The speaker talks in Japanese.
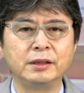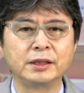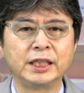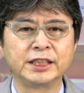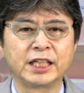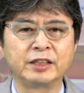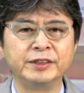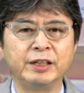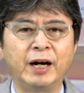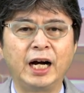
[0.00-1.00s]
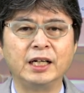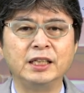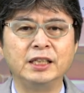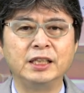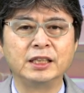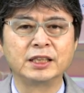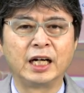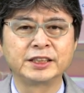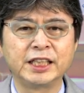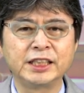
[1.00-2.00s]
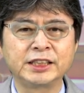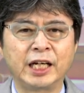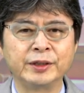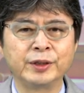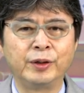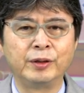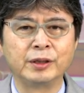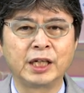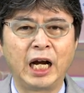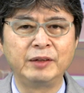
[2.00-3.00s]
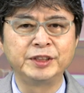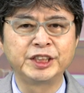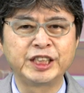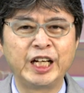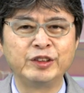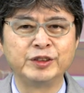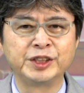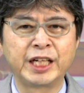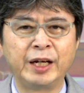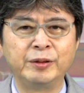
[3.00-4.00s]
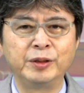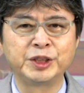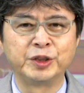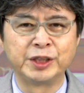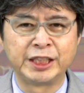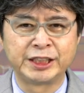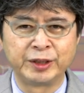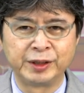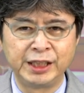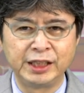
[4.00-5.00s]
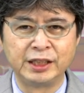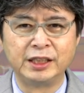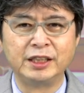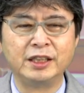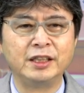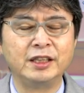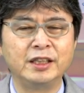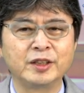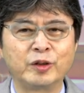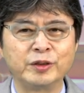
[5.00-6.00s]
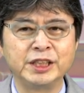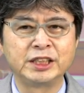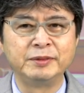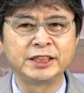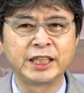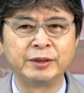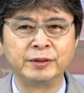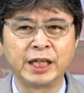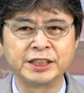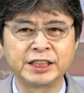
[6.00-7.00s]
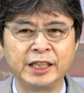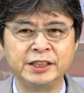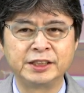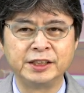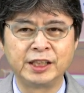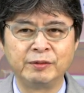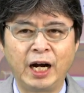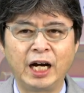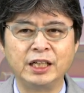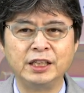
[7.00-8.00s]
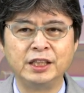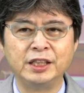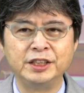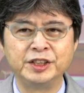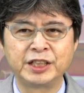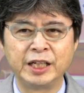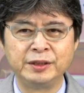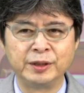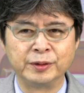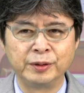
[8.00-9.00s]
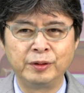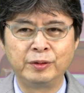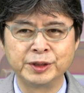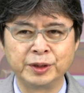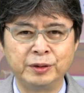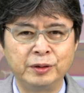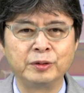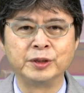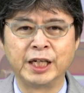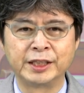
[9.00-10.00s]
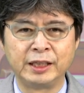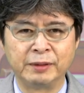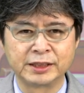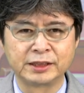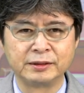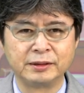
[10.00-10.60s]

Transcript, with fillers: 経済学部では学生さんの外部試験の受験を奨励しており、ここに示したような試験については受験料の補助を行っています。